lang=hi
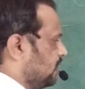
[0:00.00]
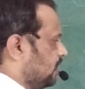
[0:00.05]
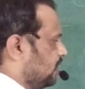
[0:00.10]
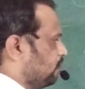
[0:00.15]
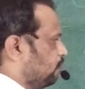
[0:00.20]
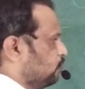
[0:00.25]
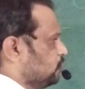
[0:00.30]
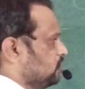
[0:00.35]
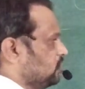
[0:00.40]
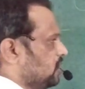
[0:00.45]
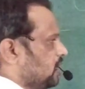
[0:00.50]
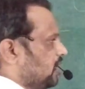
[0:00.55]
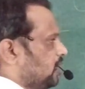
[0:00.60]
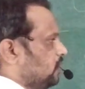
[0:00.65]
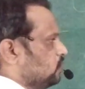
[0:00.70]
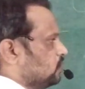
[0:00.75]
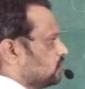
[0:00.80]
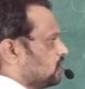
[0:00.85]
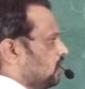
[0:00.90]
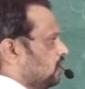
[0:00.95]
एक पोजीशन है
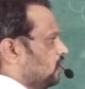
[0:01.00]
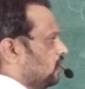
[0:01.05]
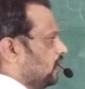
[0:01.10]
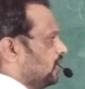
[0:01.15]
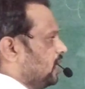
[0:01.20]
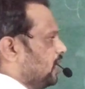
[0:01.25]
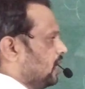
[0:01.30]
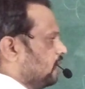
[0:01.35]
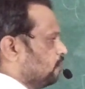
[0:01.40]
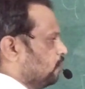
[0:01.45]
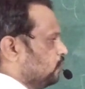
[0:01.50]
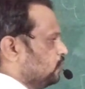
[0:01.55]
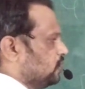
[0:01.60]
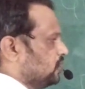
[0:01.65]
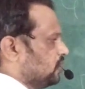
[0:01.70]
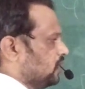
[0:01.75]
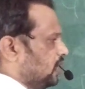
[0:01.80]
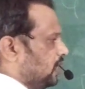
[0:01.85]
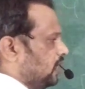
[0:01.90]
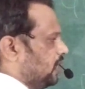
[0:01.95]
उसका और ये एक
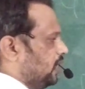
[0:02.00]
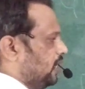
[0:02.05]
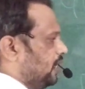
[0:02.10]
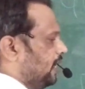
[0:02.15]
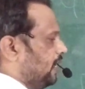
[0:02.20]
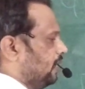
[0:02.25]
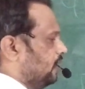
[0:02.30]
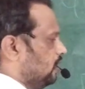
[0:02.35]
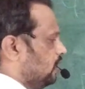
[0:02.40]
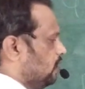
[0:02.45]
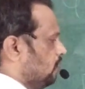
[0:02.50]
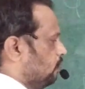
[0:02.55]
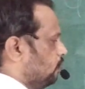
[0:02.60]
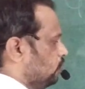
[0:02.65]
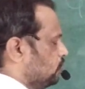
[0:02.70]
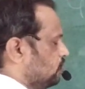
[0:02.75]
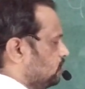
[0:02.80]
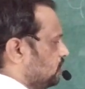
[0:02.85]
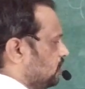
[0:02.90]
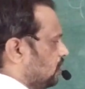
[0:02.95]
पोजीशन है डेड
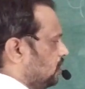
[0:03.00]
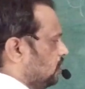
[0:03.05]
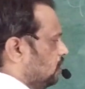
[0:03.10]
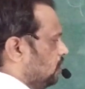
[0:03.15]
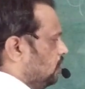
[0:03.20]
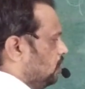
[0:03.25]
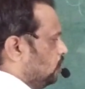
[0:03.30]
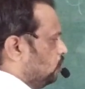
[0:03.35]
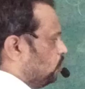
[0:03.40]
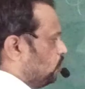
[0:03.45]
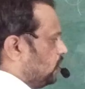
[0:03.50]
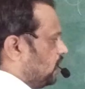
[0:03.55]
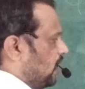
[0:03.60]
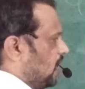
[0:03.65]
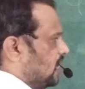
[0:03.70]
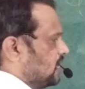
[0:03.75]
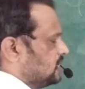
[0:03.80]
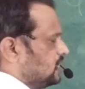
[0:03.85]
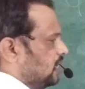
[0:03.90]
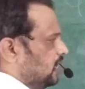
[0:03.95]
पोजीशन तो
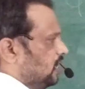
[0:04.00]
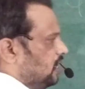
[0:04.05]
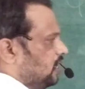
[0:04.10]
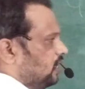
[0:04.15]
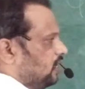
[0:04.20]
यहाँ से